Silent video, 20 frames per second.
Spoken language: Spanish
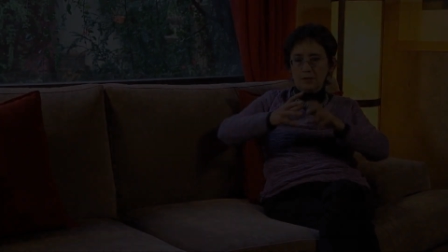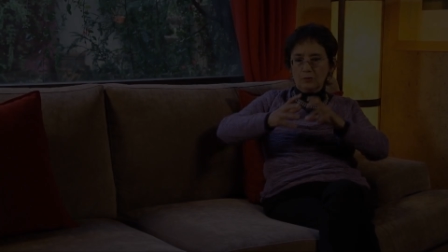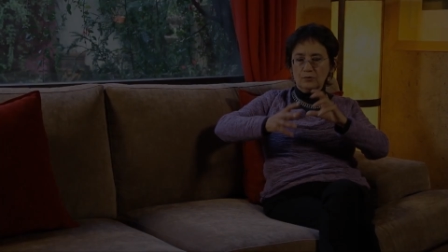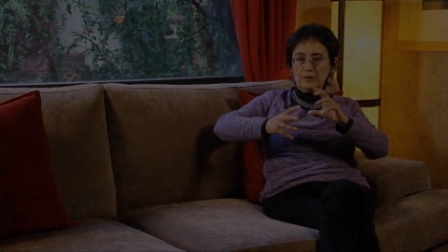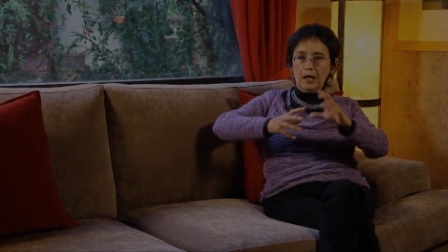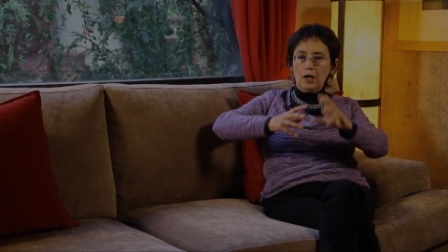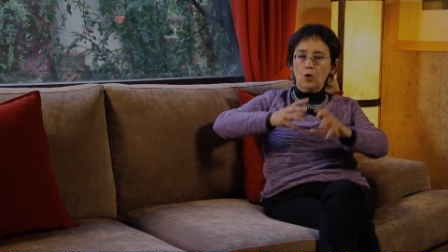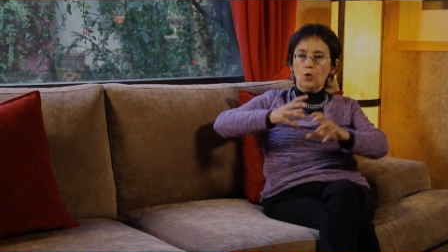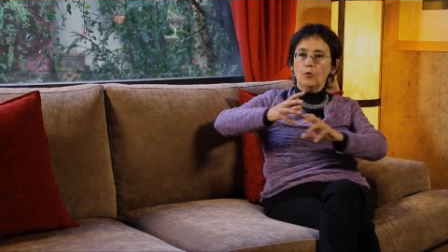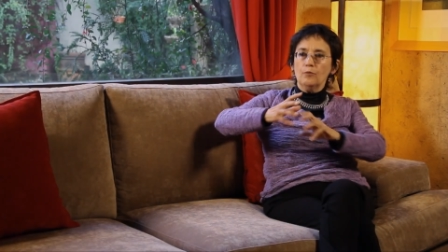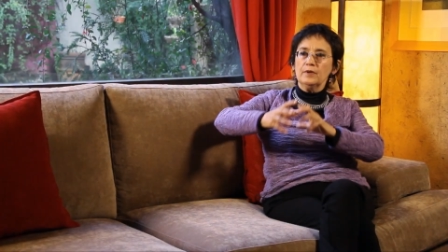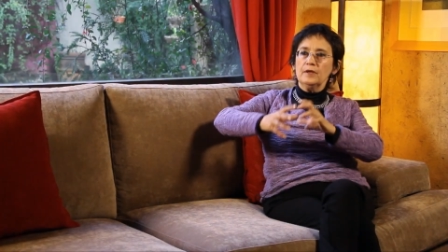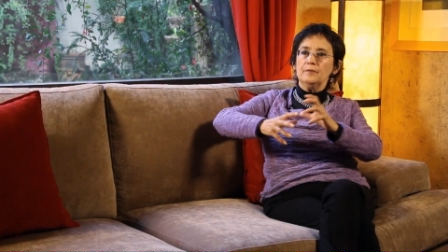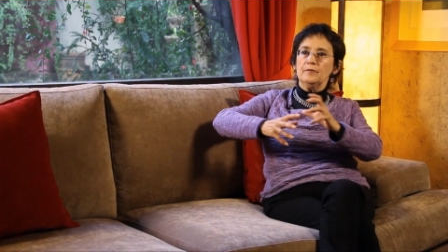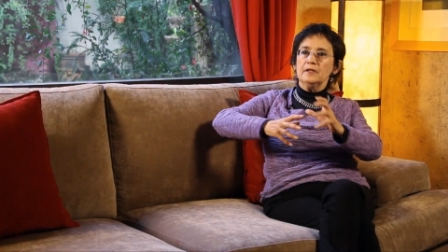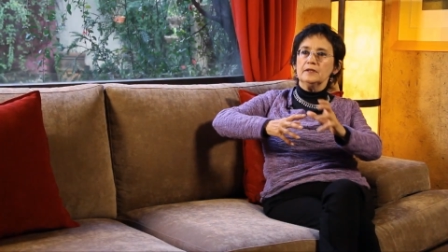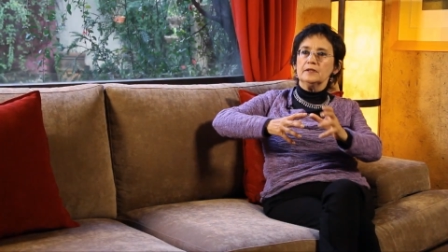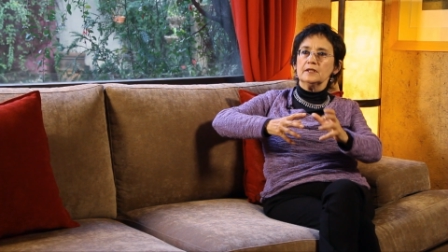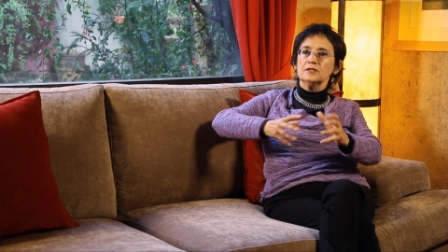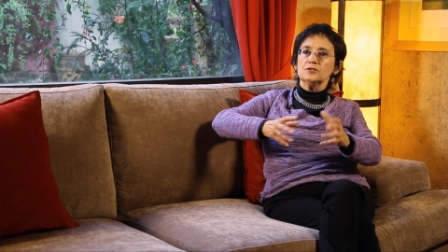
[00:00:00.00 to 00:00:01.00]
hay una
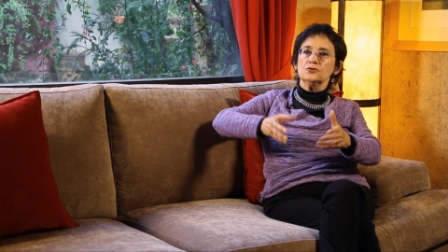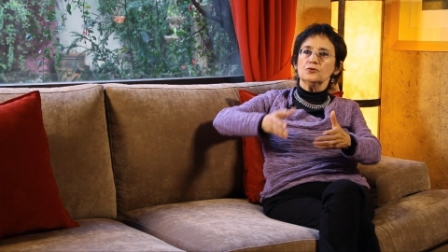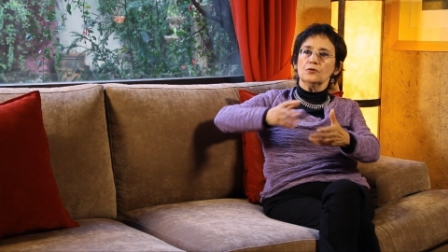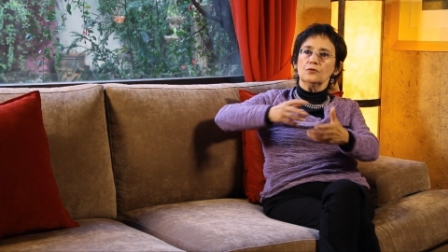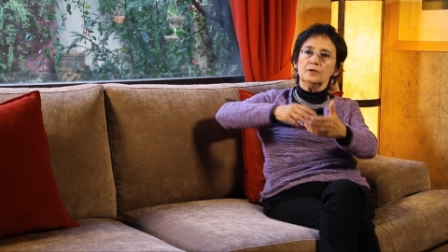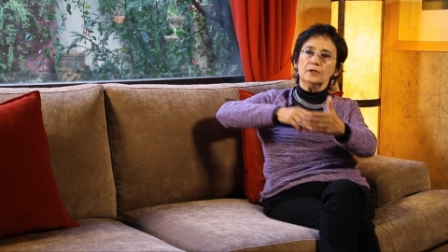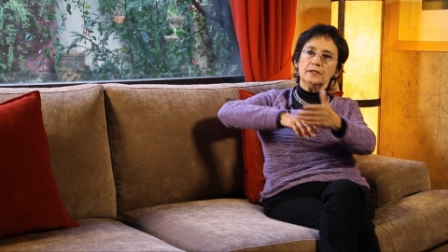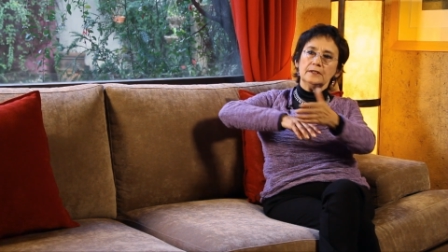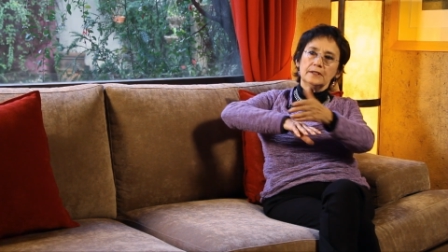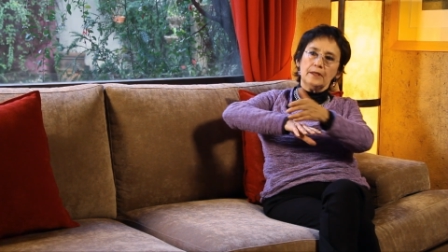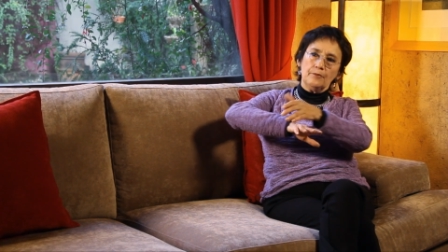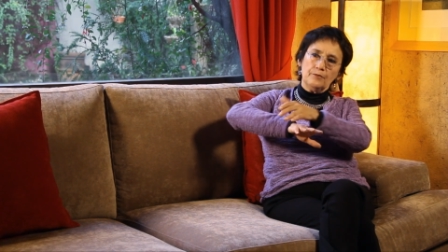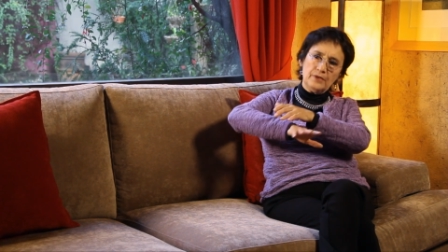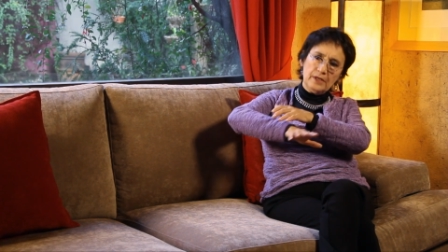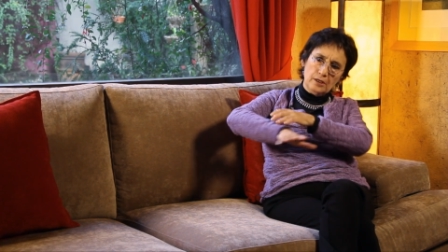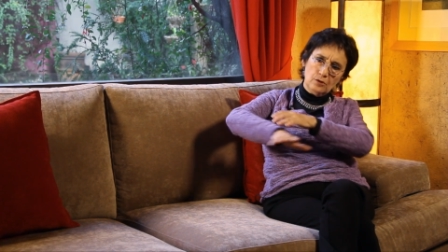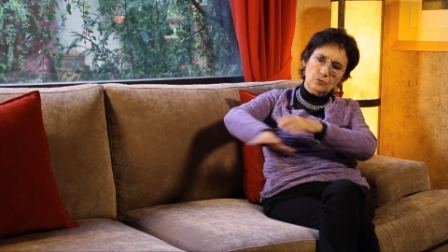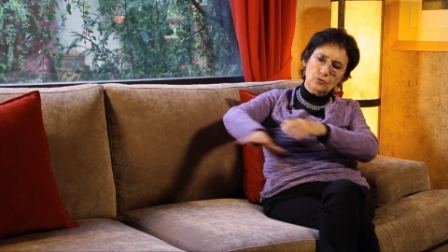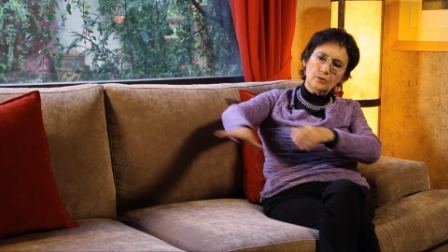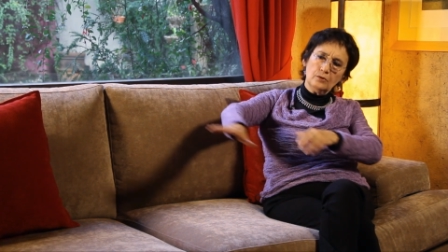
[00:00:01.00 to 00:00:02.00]
complementación y
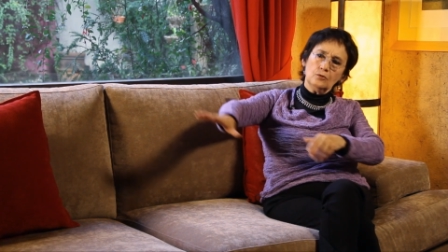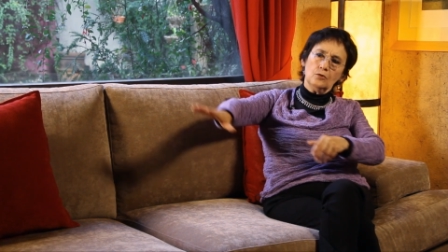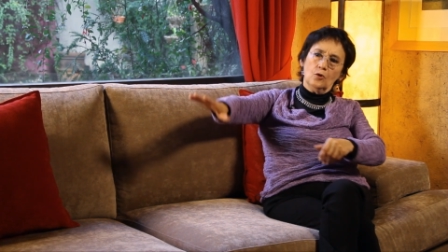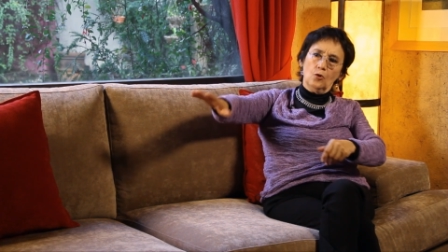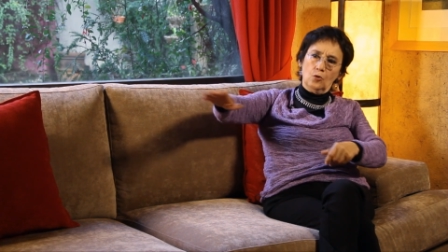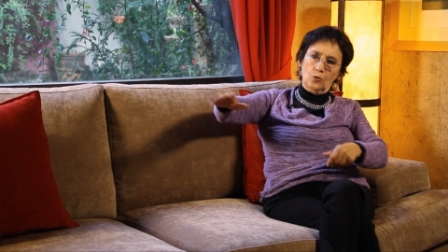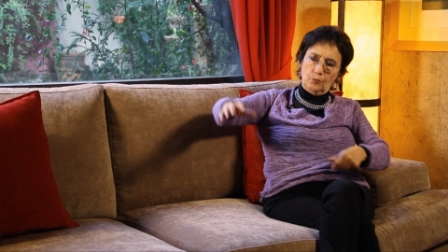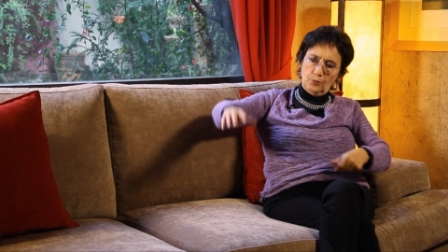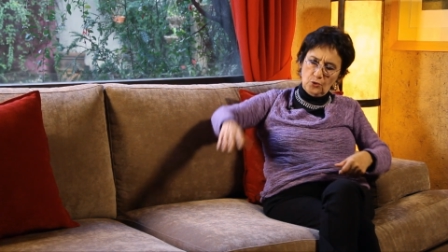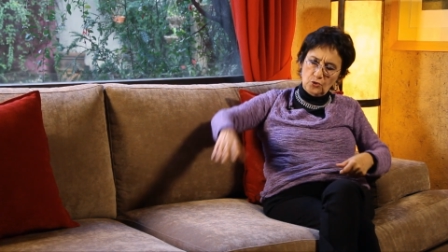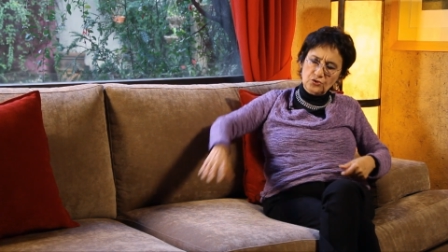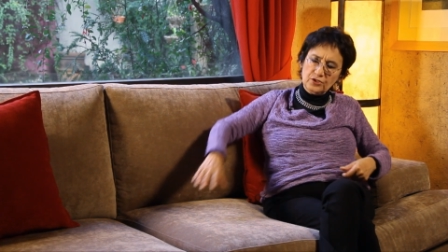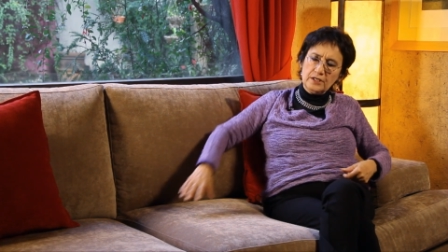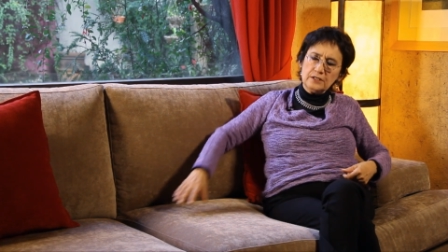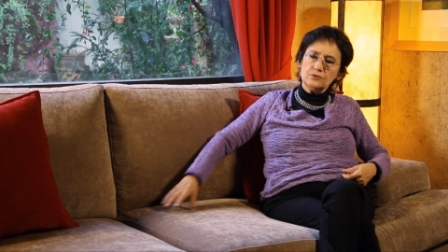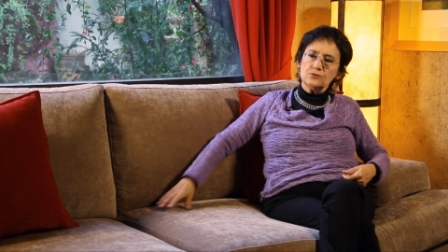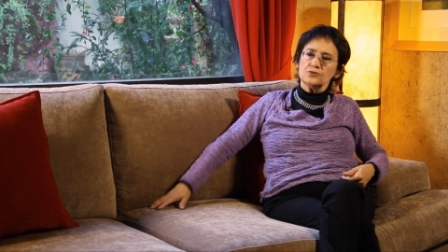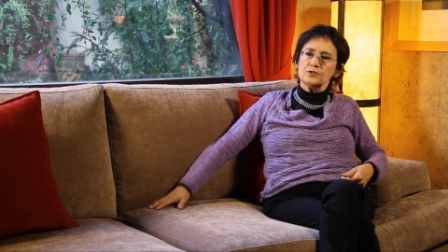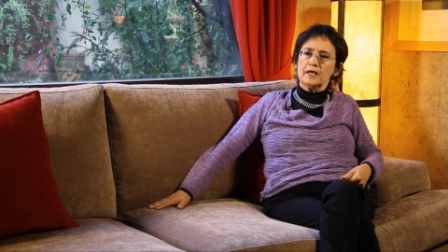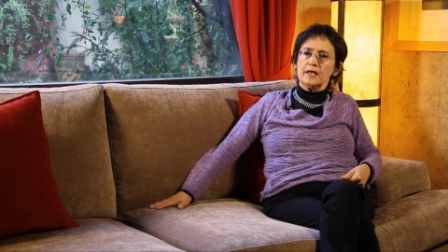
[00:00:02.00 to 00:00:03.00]
también un,
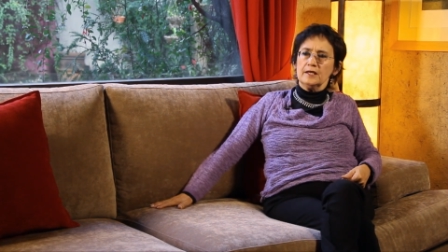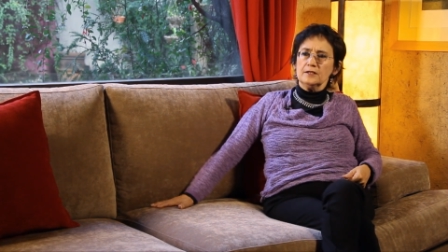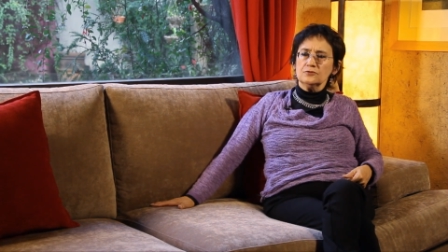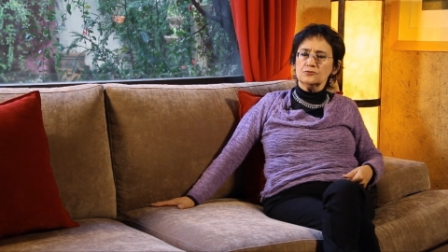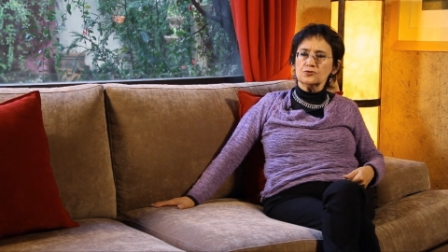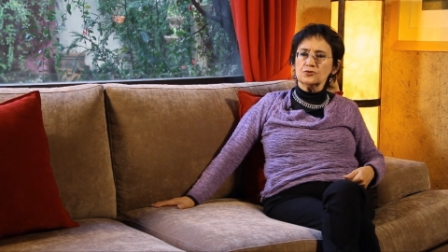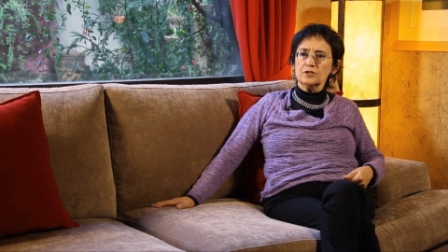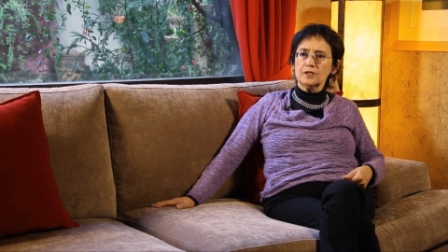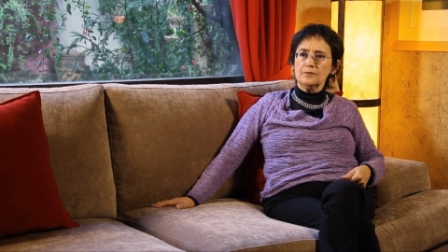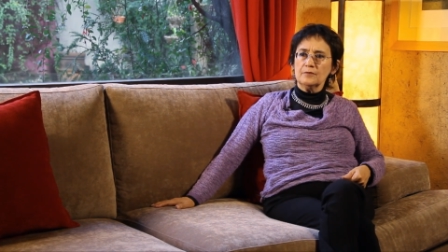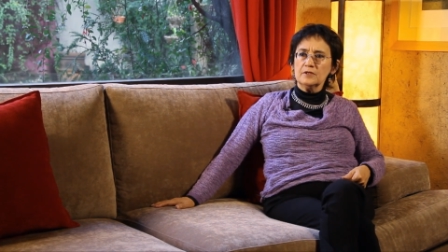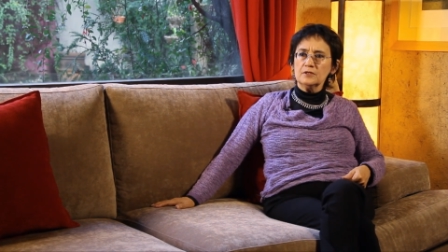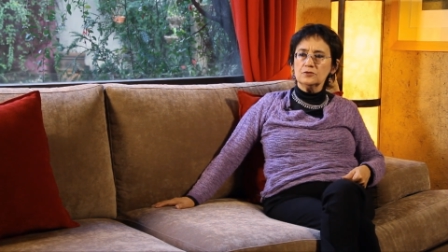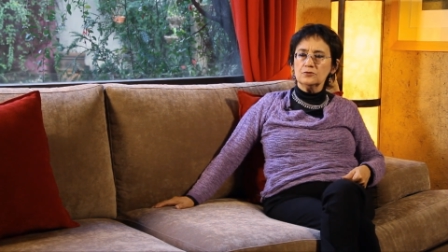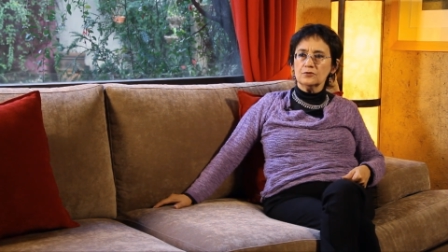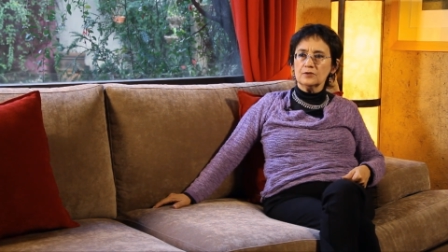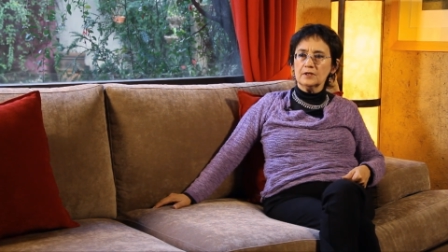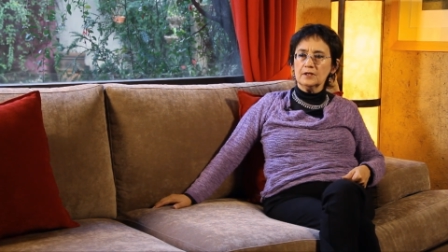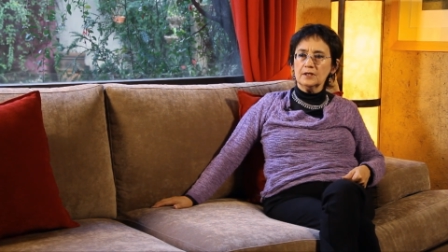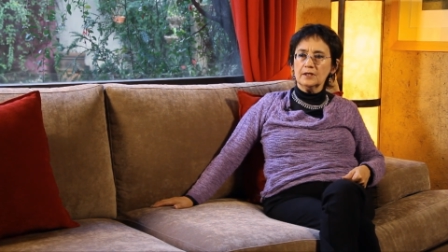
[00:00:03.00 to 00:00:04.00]
procesos de estos que
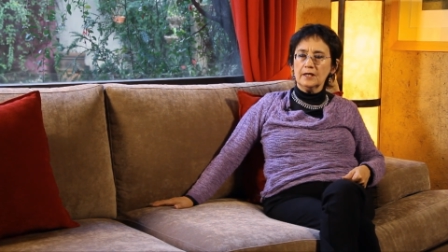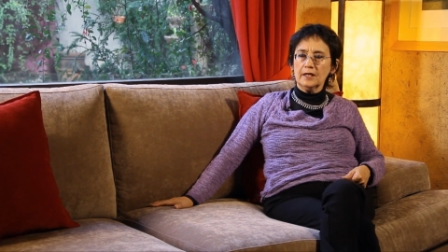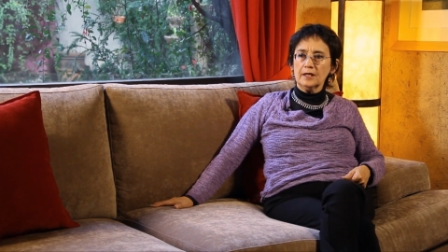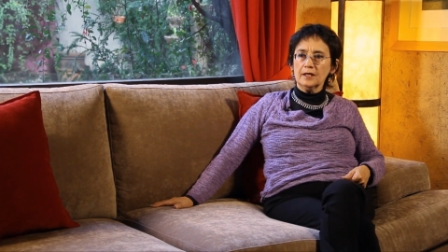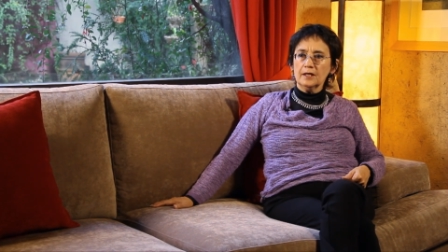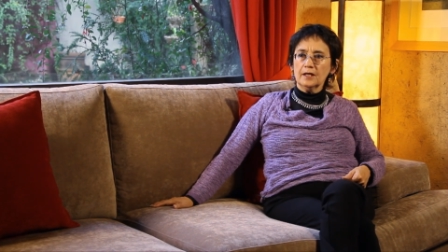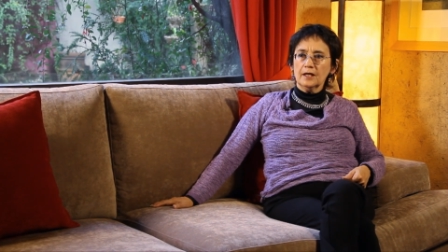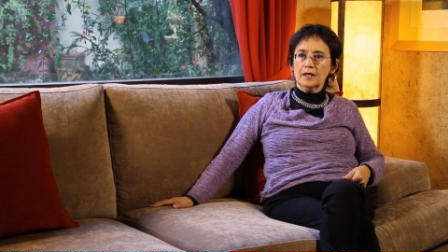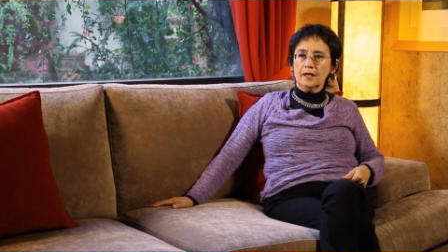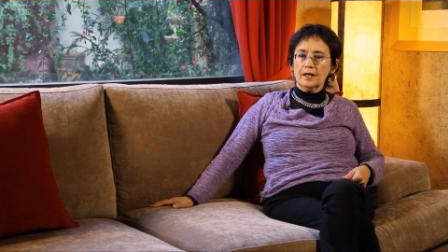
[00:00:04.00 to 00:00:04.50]
mencioné de